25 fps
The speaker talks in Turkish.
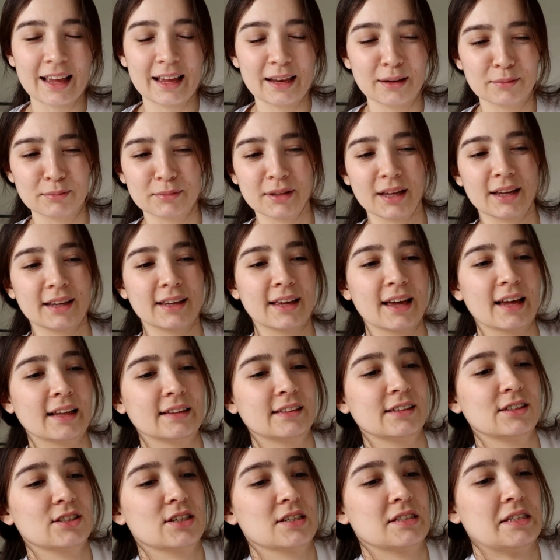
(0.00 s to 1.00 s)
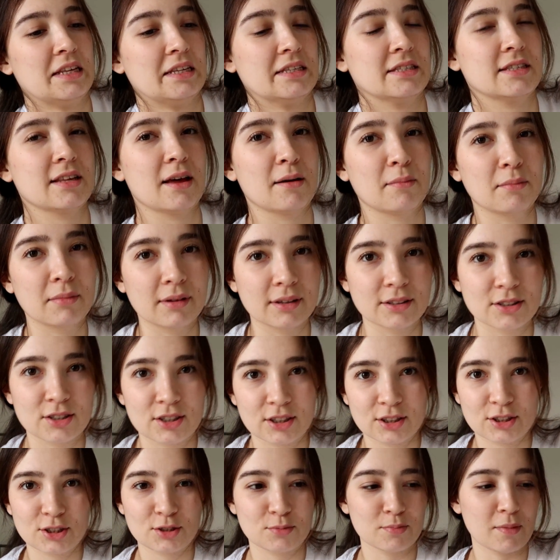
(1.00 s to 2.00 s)
Elimden geldiğince ses yapmaya
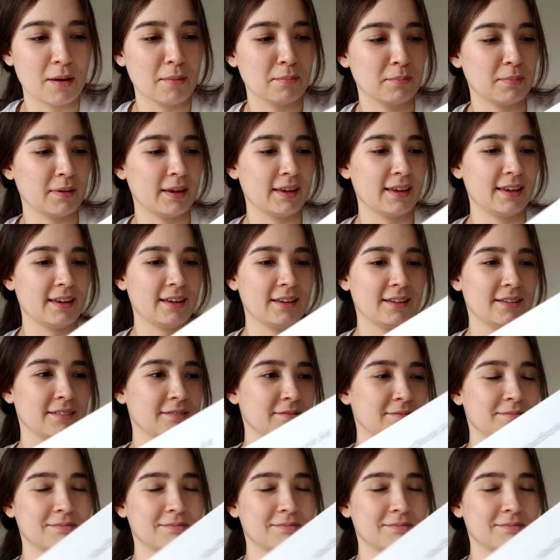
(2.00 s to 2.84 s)
çalışmam peki.